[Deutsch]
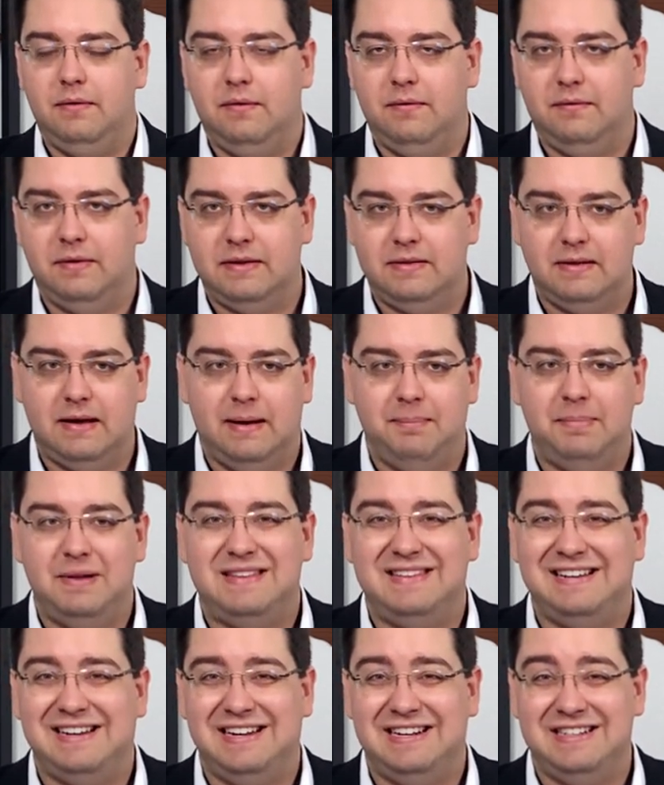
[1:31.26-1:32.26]
Wenn es
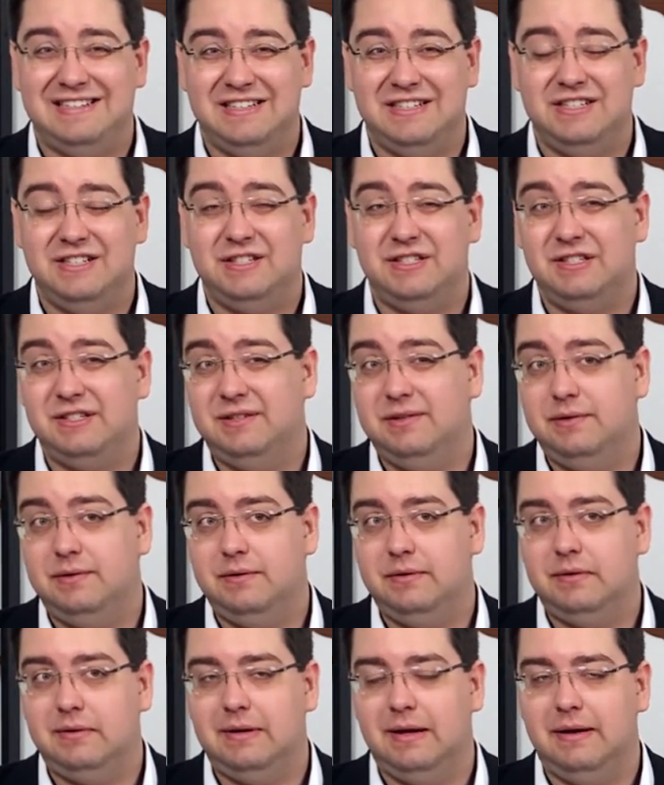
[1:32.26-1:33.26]
abbezahlt ist,
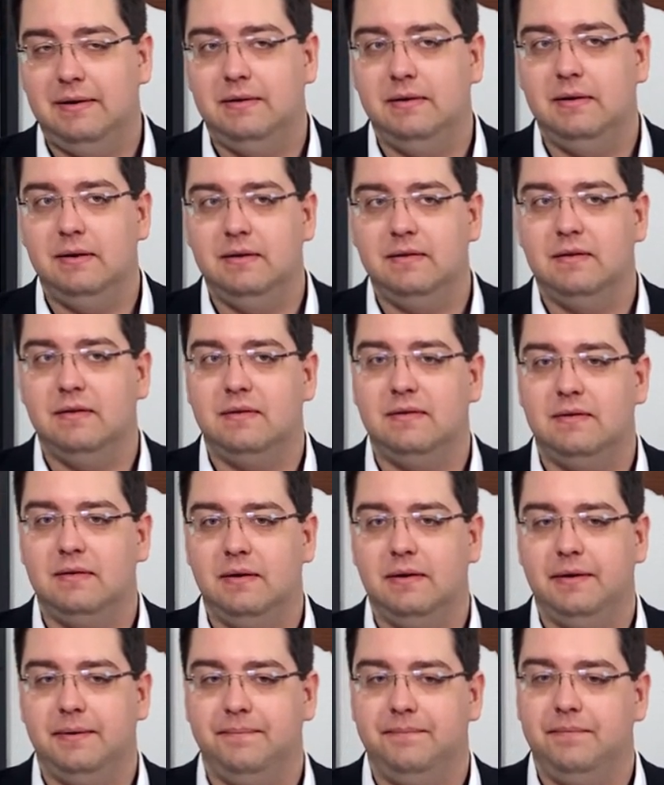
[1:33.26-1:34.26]
dann ist es
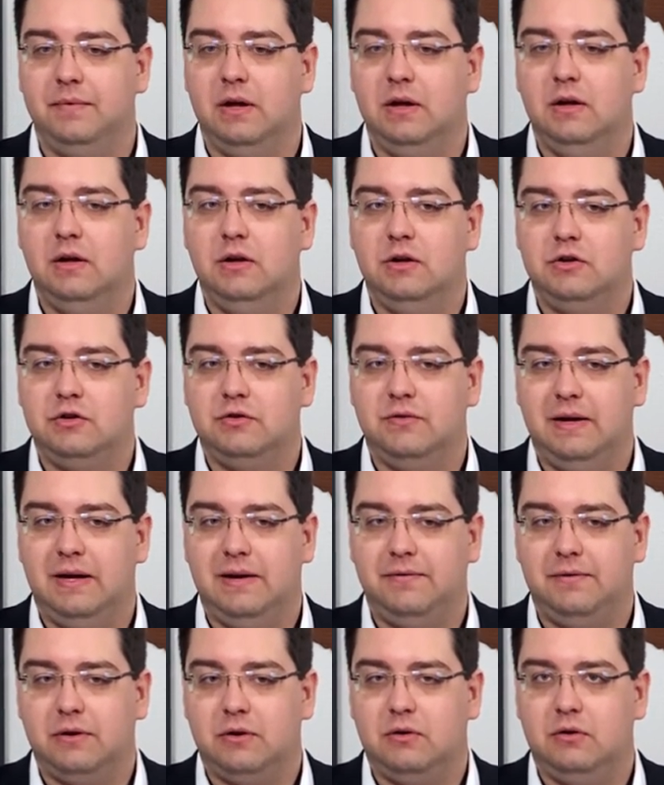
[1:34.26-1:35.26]
ähm,
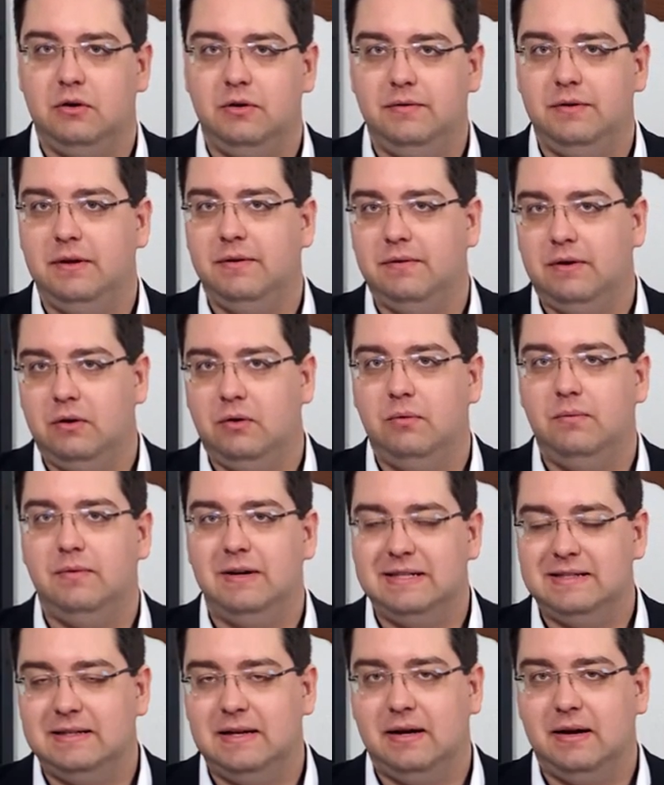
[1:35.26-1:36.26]
schwer verkäuflich. Warum?
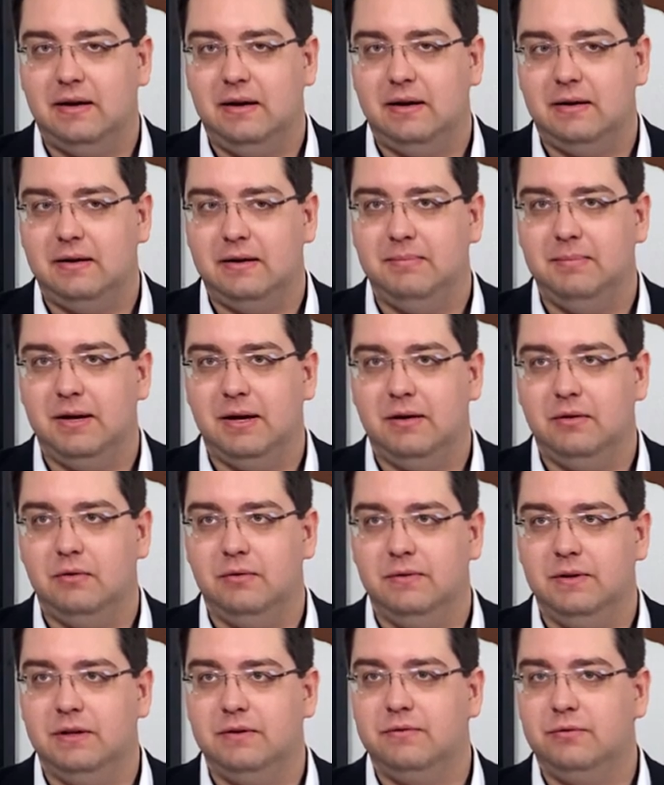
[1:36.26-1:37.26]
Weil es jahrelang nicht mehr
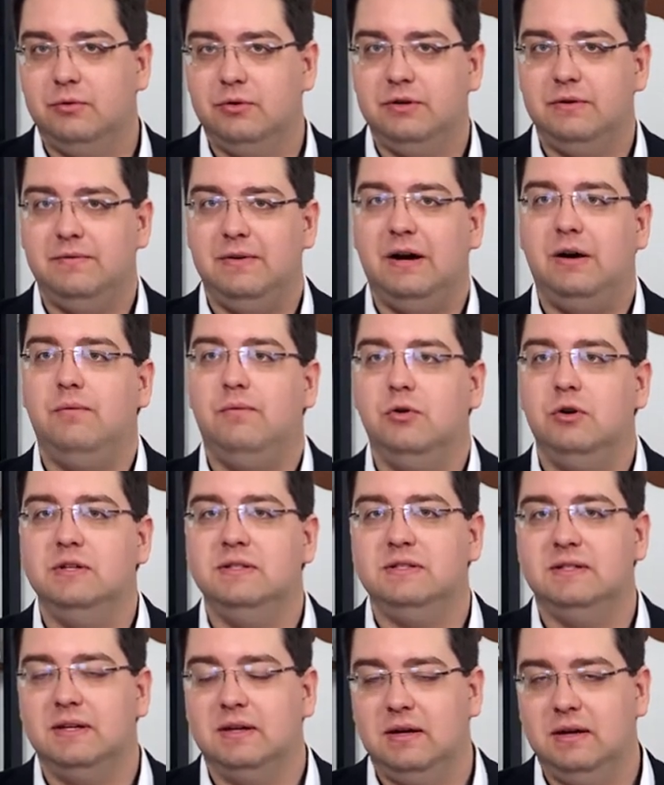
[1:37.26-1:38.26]
renoviert wurde. Warum wollen
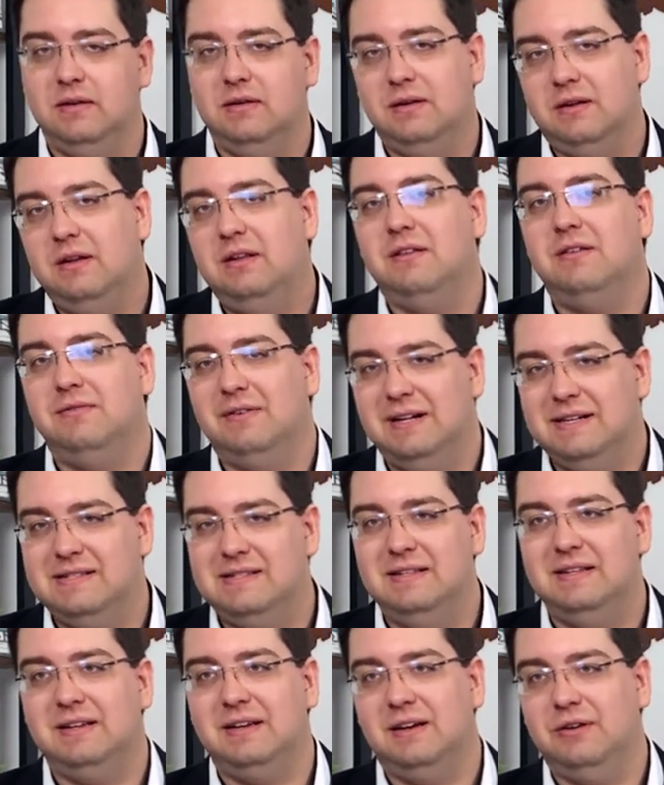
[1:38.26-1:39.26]
es die Kinder nicht? Weil
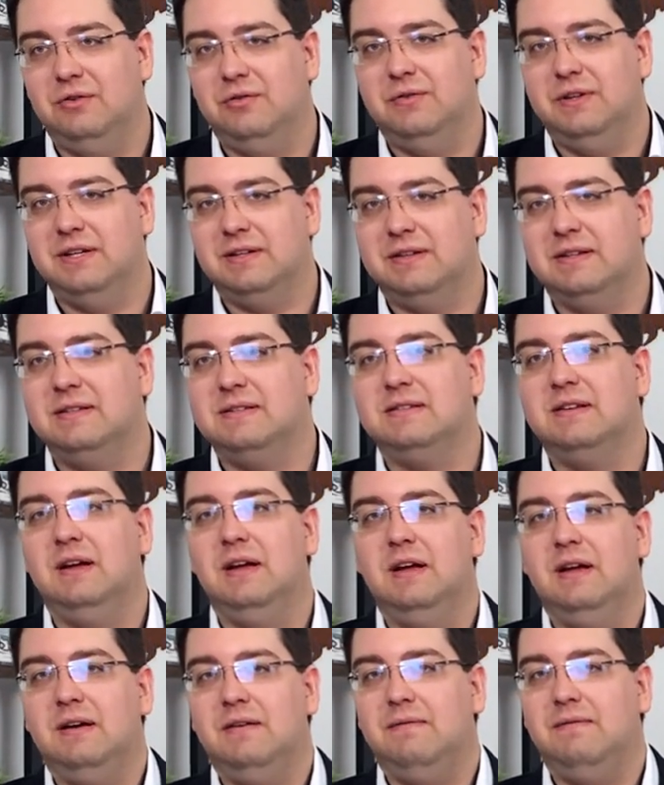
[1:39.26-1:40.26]
es nicht renoviert ist,
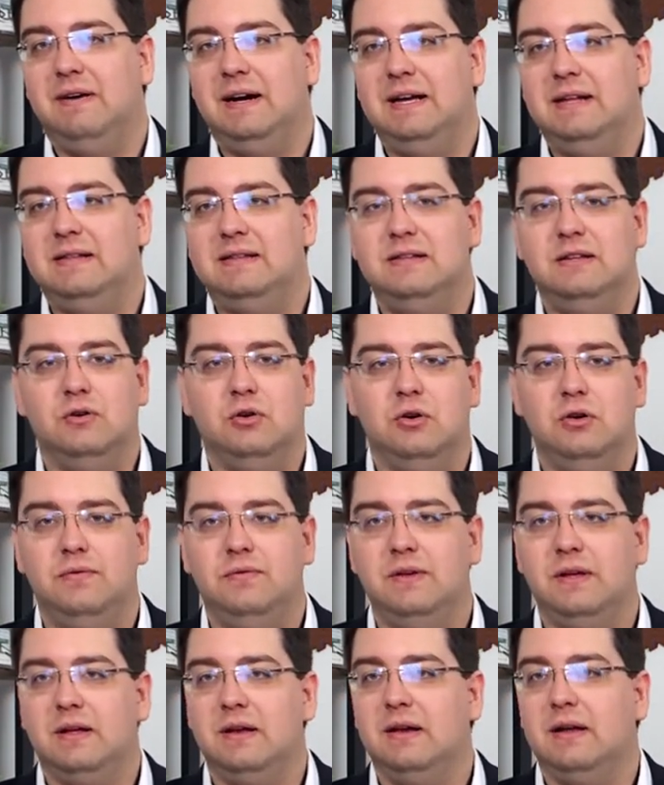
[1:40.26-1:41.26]
weil sie
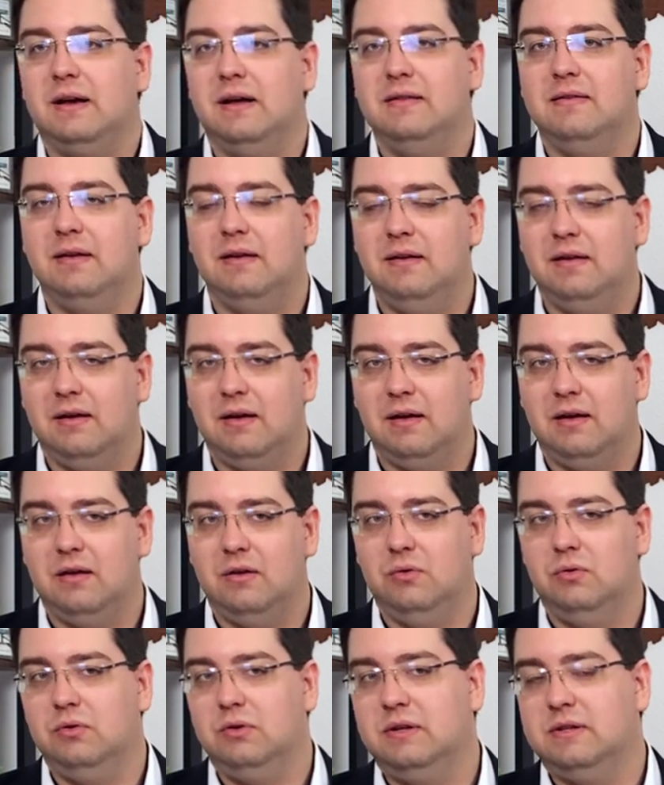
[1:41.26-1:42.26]
häufig in eine ganz andere
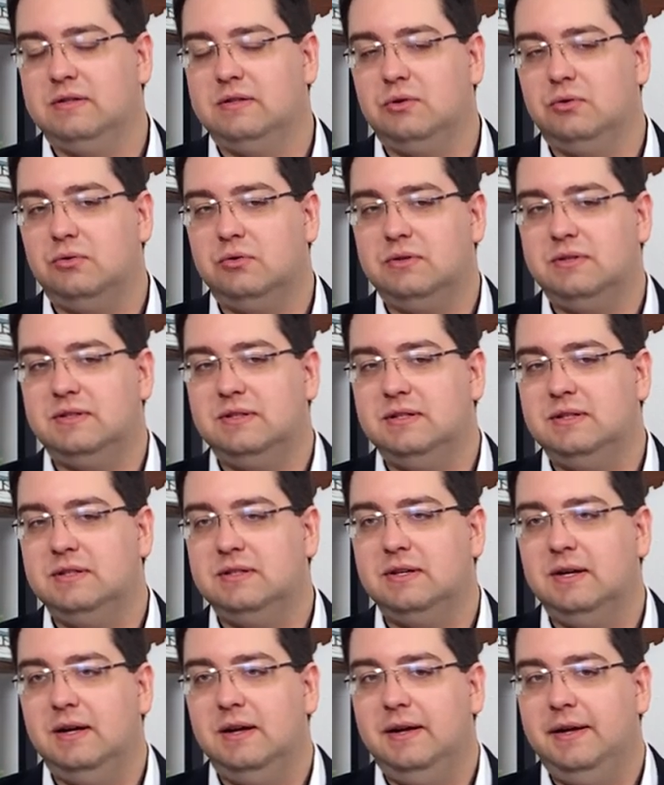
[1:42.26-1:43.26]
Region gezogen
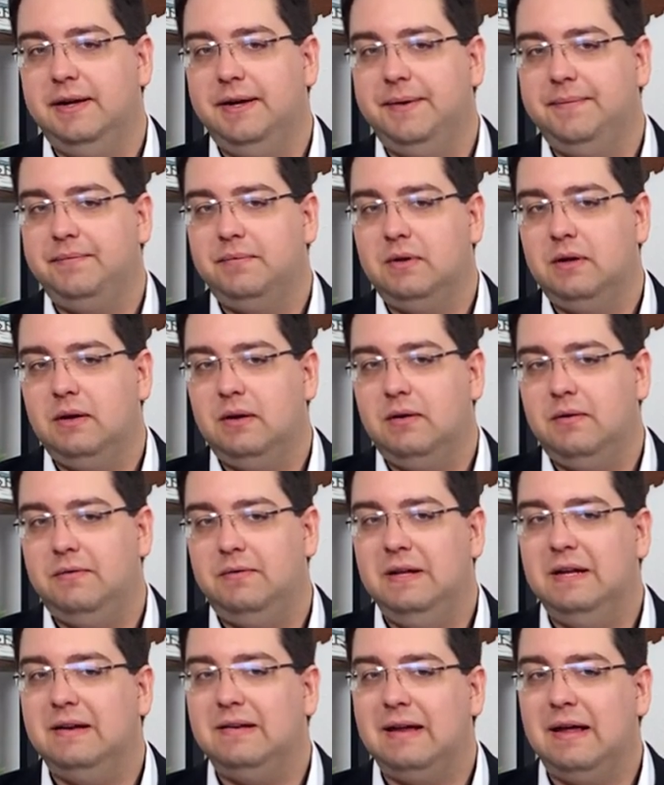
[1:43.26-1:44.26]
sind.
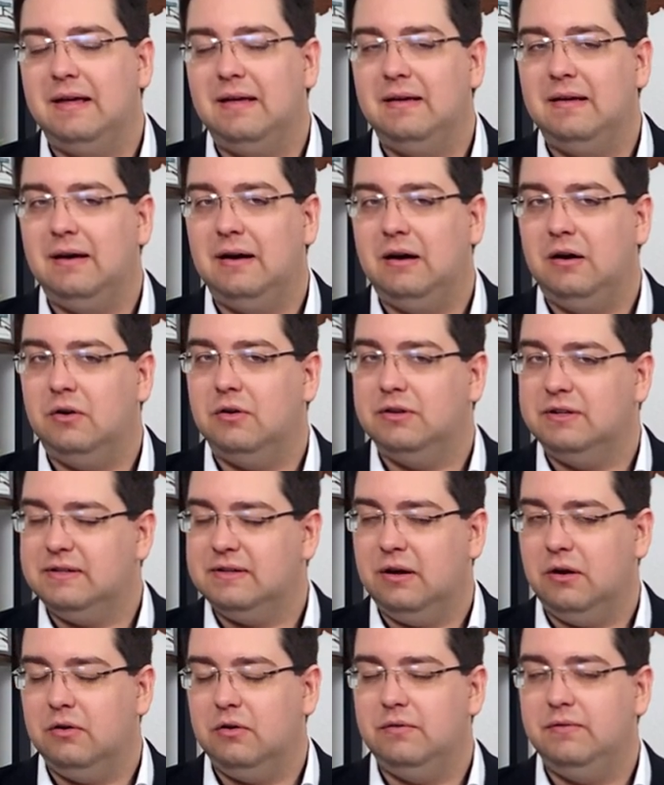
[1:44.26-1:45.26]
Viele denken ja auch, und das
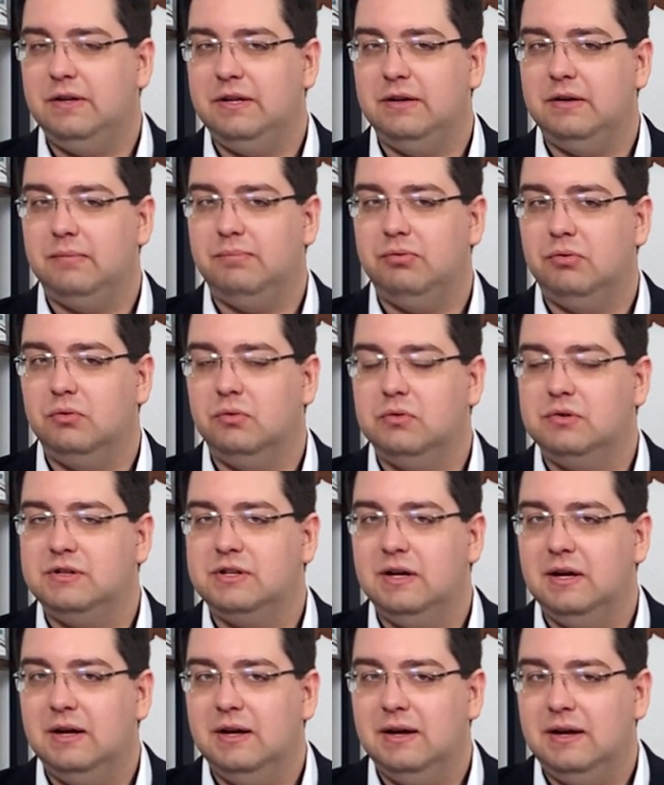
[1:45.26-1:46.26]
ist auch noch ein wichtiger Punkt,